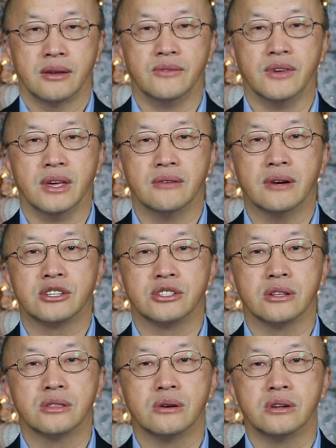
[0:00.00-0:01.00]
vì bằng
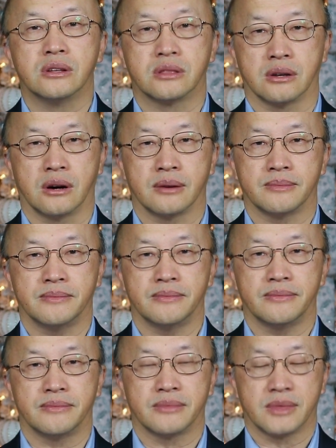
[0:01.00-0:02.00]
chữ tôi nữ tờ
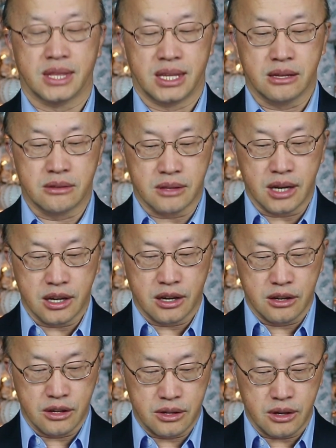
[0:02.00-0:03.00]
chỉ tôi tên này
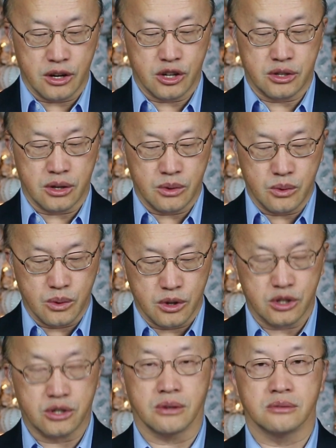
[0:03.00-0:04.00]
quyền cho rong
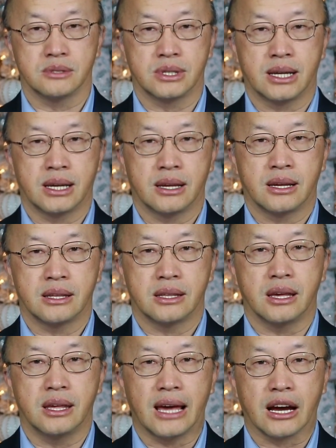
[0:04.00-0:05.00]
ở rong
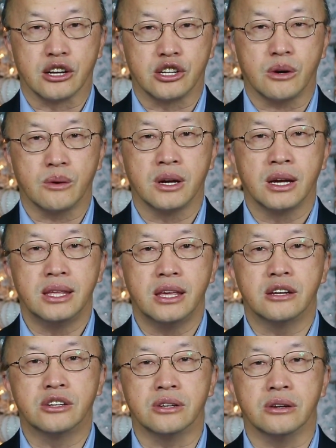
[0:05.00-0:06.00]
chỉ dạng rong
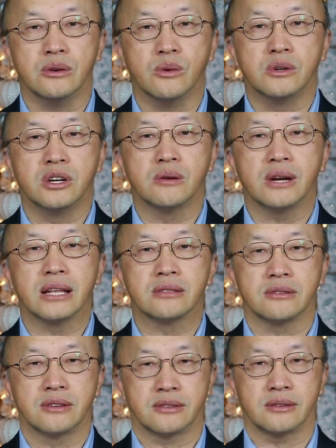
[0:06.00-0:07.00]
ý chủ hữu nữ lúc này
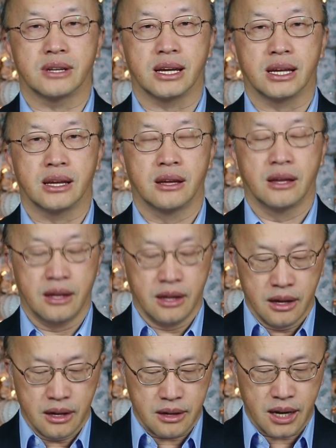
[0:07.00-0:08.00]
tôi sẽ xử lý
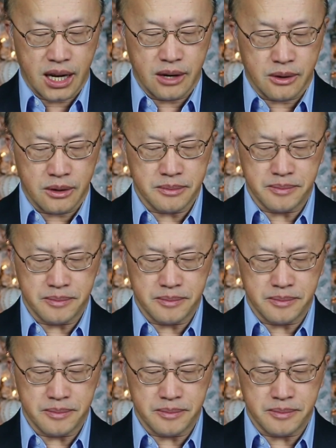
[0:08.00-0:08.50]
giờ đây nó